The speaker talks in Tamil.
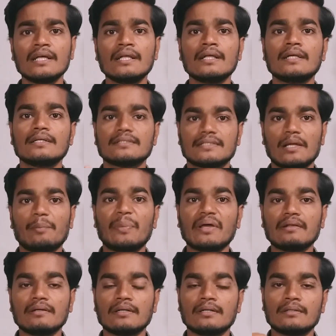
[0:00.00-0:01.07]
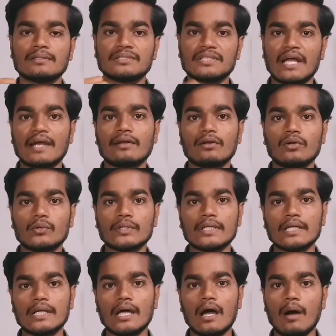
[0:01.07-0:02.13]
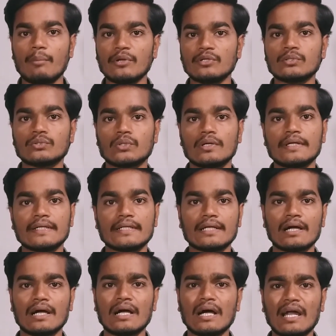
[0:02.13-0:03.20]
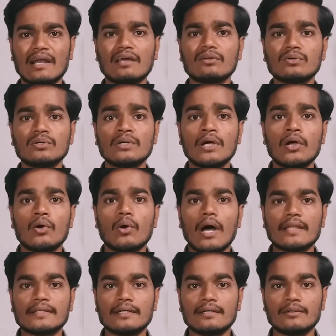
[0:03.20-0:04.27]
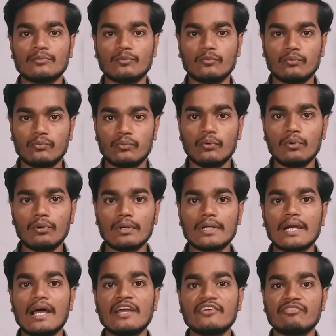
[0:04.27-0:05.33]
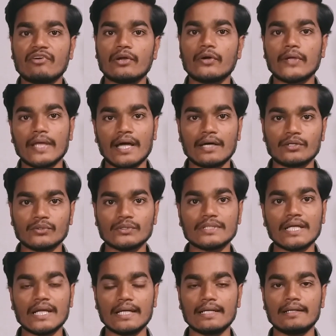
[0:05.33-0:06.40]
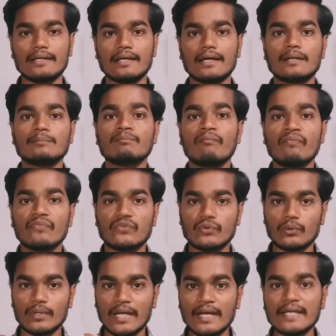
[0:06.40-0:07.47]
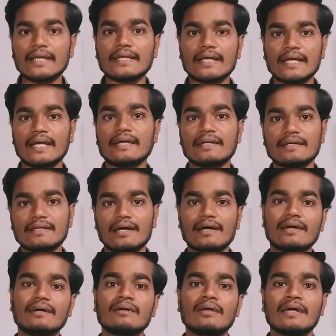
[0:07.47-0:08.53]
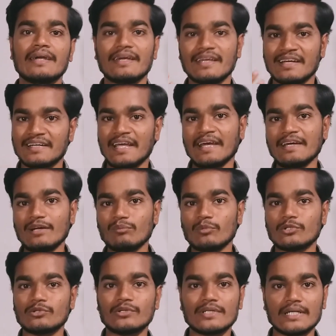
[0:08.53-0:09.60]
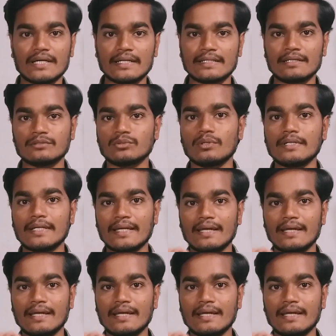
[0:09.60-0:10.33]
சில பேர் ஸ்டாண்ட் அலோன் இல்லை அப்படின்னு சொல்லிட்டு இருக்காங்க ஆனாலும் அந்த ஃபுல் கிளாரிஃபையோட யாருக்கும் தெரில இல்லையா ஸோ என்கிட்ட கேட்டுக்கிட்டாங்க நீங்கள் டைட்டில் முத கொண்டு கரெக்டாக சொல்லிட்டீங்க